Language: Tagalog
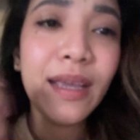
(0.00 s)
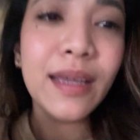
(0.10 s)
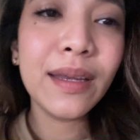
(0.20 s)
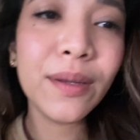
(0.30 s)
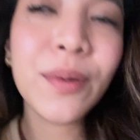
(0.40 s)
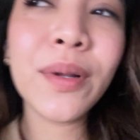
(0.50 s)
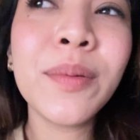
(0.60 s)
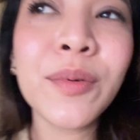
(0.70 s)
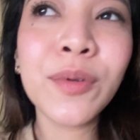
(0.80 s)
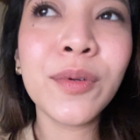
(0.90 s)
Hindi ko
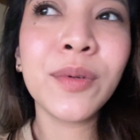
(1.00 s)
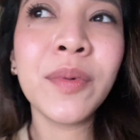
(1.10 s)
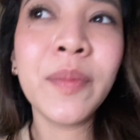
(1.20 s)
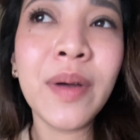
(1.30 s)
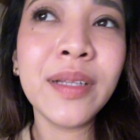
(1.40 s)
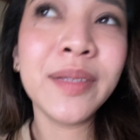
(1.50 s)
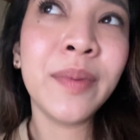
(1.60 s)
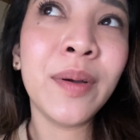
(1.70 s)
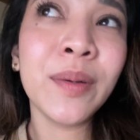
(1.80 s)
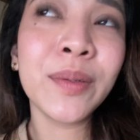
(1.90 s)
alam kung babati
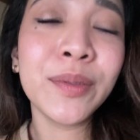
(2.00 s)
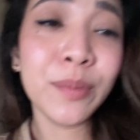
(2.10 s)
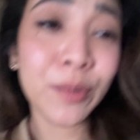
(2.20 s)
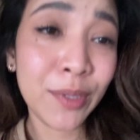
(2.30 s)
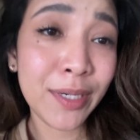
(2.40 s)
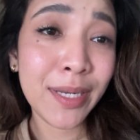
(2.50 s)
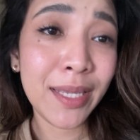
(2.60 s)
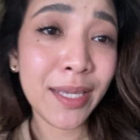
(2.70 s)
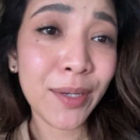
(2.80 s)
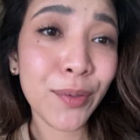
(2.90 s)
ba ang good
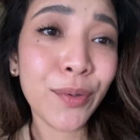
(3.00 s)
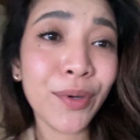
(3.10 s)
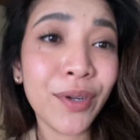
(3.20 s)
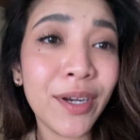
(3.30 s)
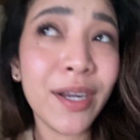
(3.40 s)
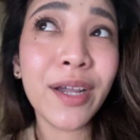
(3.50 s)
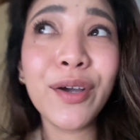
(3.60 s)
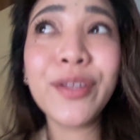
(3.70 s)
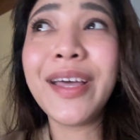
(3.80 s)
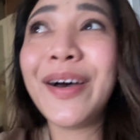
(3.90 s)
morning or
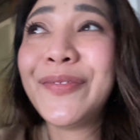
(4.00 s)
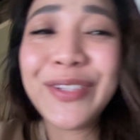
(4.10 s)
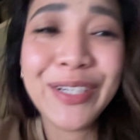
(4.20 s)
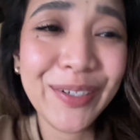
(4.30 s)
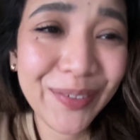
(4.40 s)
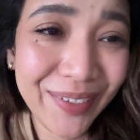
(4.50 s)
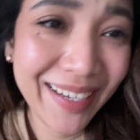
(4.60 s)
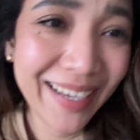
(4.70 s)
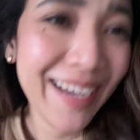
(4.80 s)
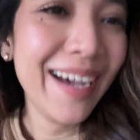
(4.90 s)
good afternoon.
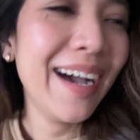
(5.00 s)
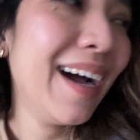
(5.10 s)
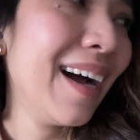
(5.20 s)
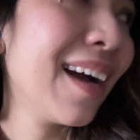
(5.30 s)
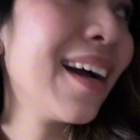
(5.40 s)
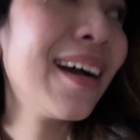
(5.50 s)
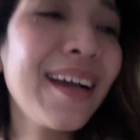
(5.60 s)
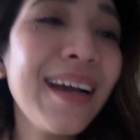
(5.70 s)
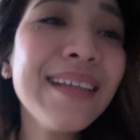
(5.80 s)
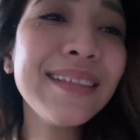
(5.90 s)

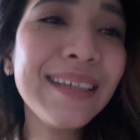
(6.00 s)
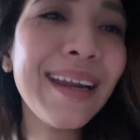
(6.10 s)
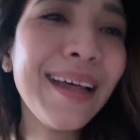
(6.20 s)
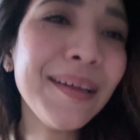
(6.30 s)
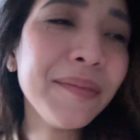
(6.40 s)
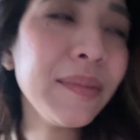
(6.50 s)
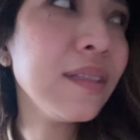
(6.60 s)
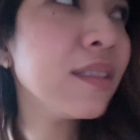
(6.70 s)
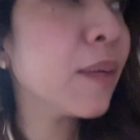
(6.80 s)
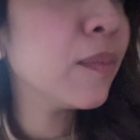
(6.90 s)
Kasi grabe,
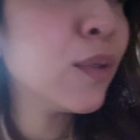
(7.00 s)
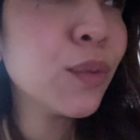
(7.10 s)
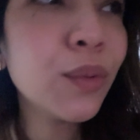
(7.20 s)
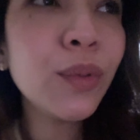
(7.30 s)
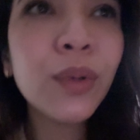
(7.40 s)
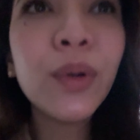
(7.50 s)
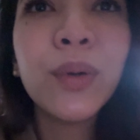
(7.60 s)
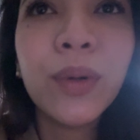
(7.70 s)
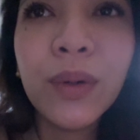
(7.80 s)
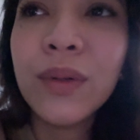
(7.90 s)
ang sarap ng tulog
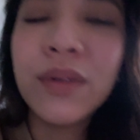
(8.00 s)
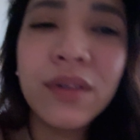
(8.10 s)
ko.